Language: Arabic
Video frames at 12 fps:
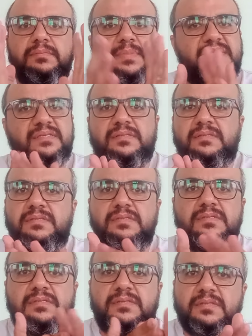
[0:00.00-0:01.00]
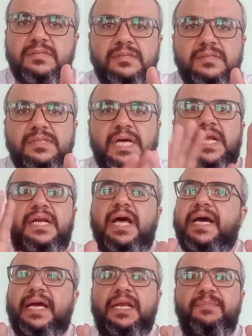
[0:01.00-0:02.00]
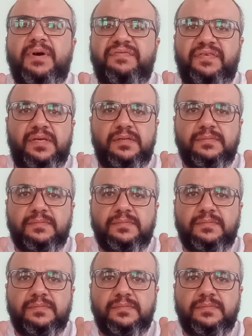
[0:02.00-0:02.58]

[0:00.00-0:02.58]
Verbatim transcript: بس ده اللي انا هكلمك فيه